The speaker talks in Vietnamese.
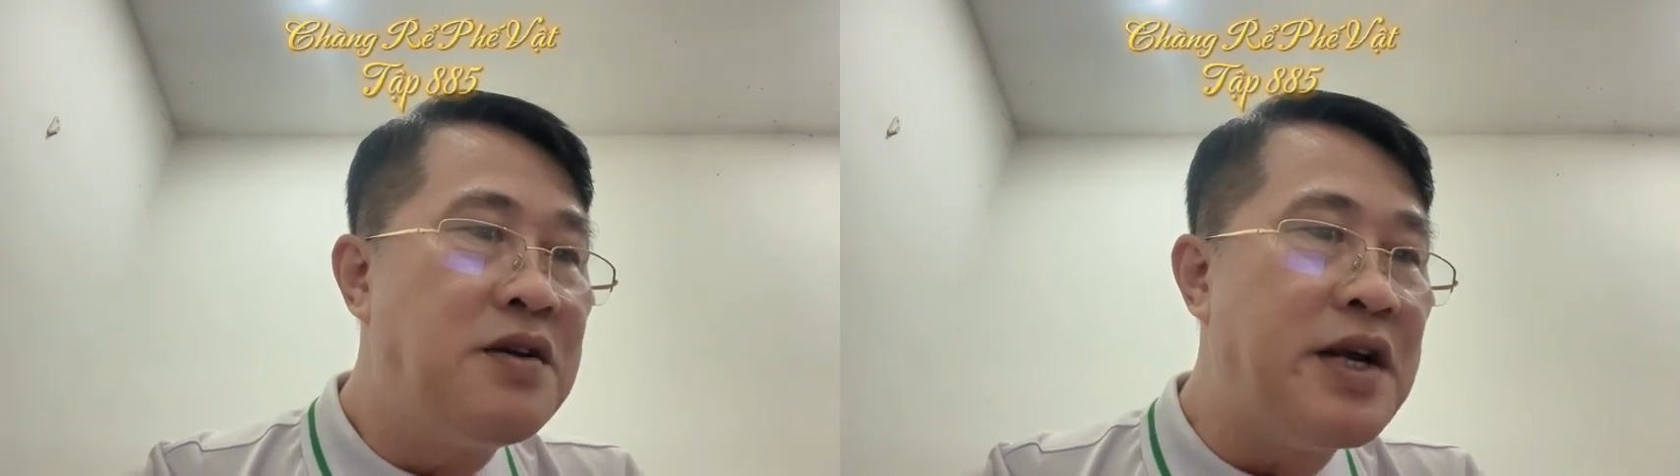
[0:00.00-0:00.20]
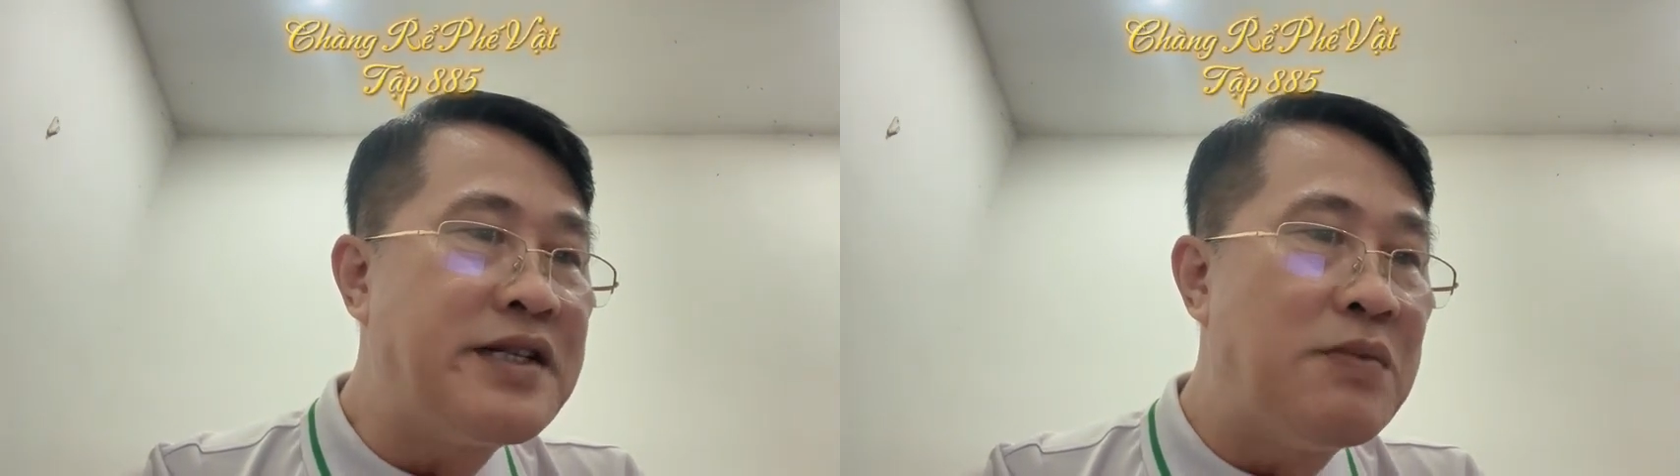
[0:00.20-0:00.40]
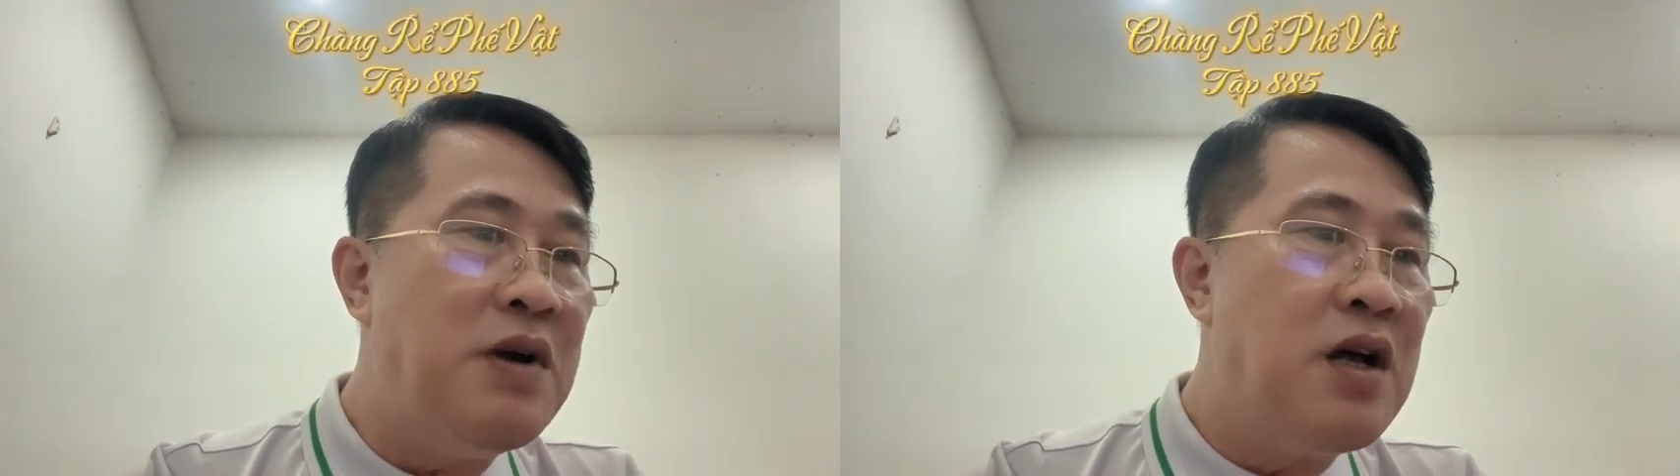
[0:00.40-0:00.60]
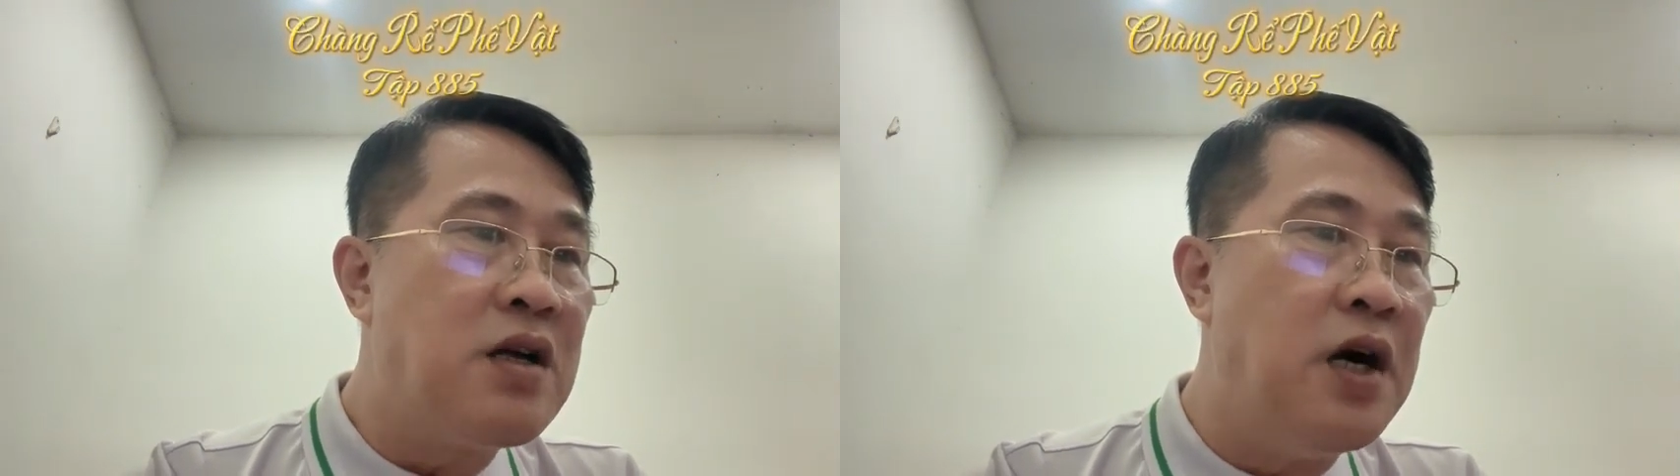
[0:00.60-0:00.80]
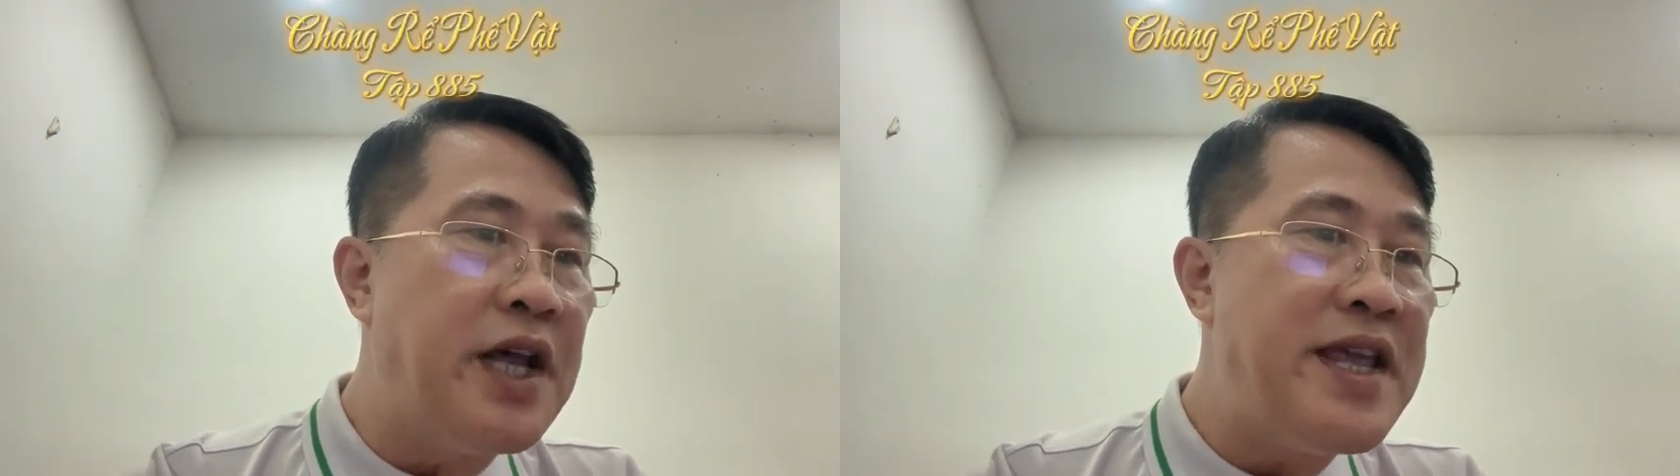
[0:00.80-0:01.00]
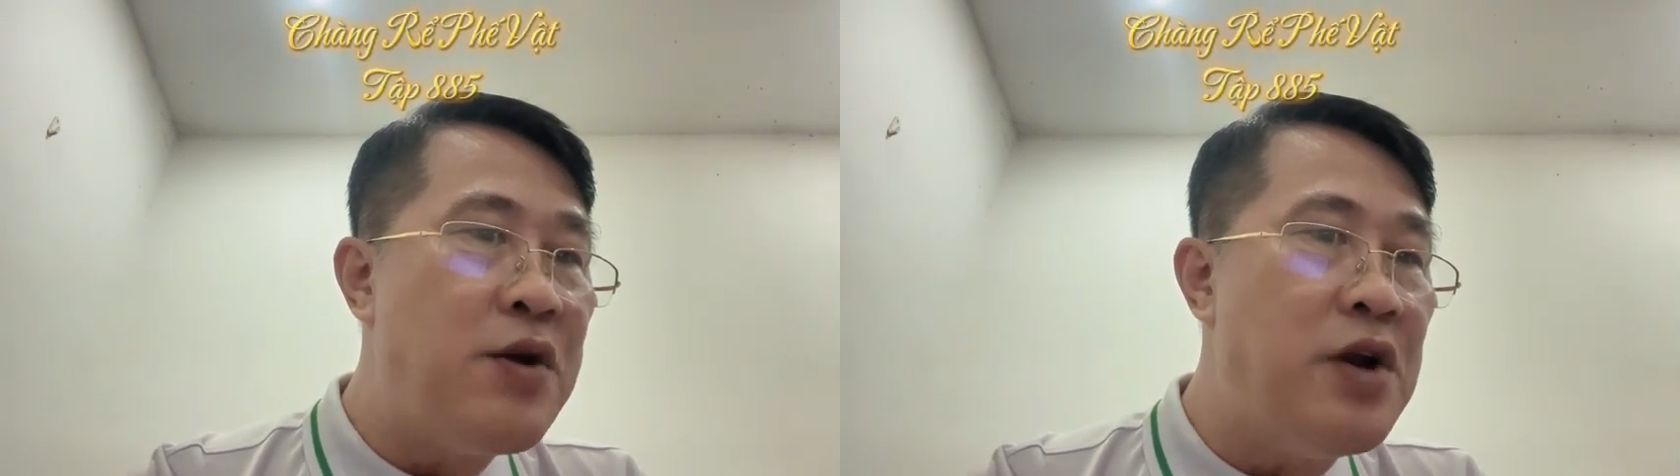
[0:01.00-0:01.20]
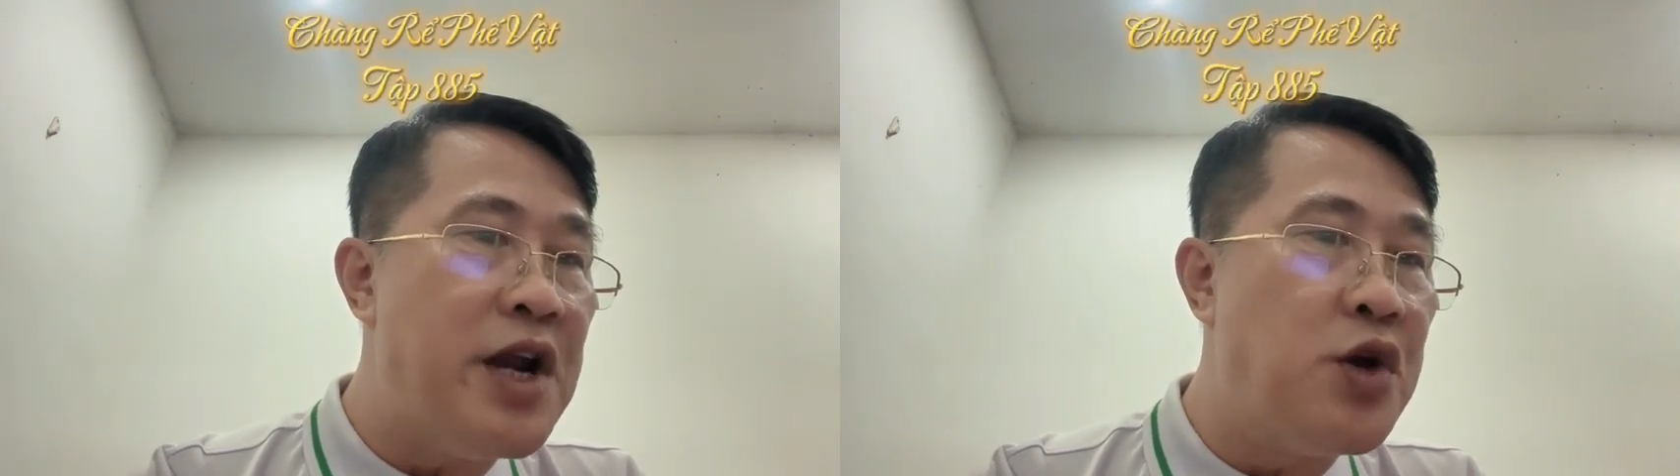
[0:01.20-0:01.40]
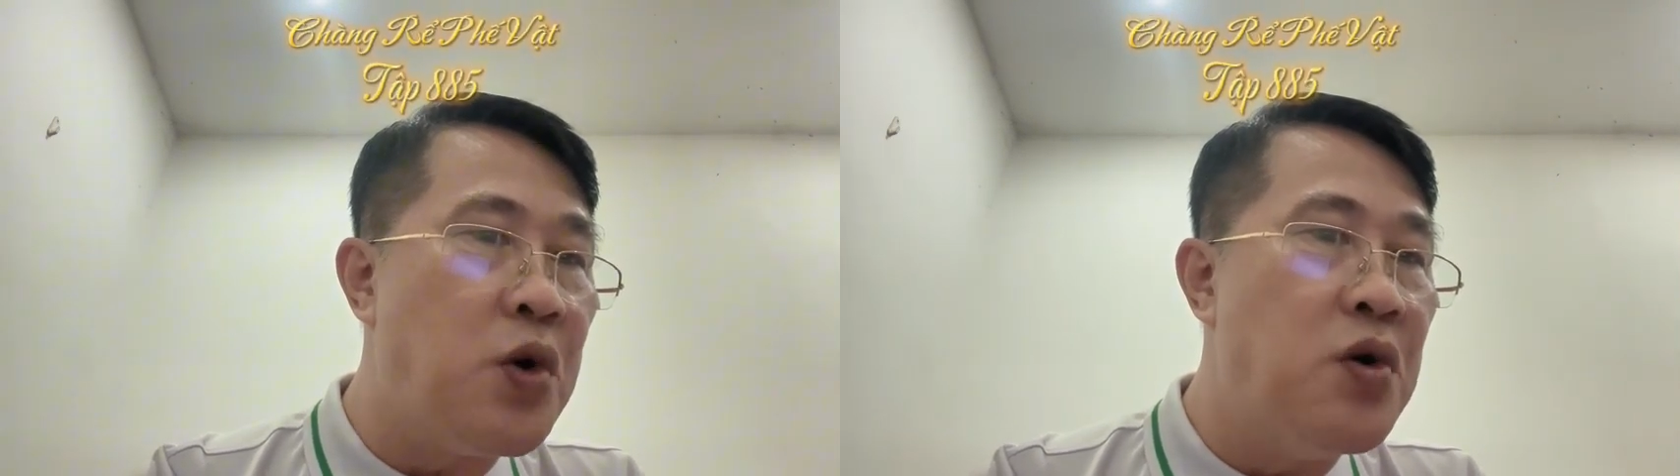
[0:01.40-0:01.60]
Nói xong, người thấy gian
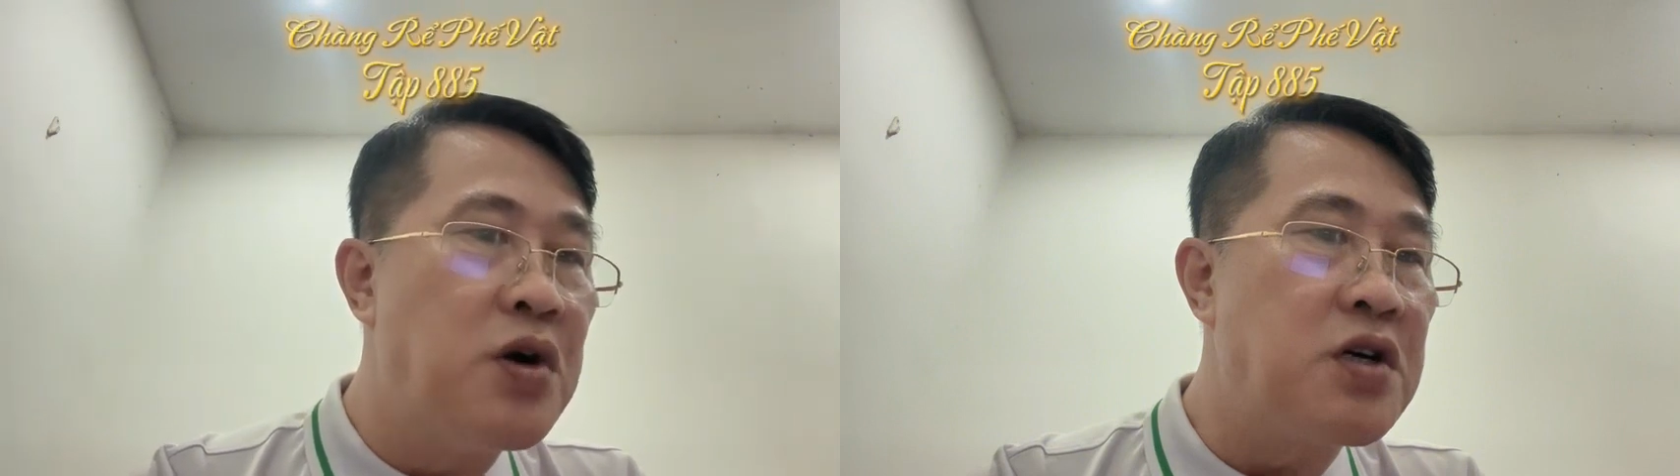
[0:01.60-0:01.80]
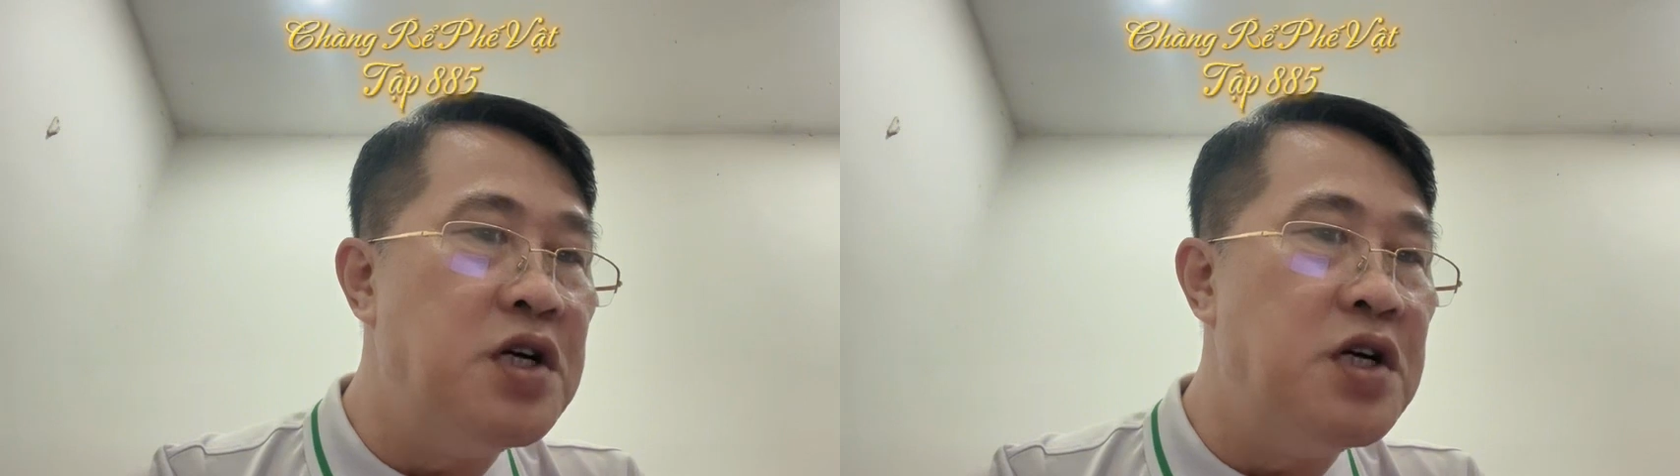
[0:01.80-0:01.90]
lệnh hồ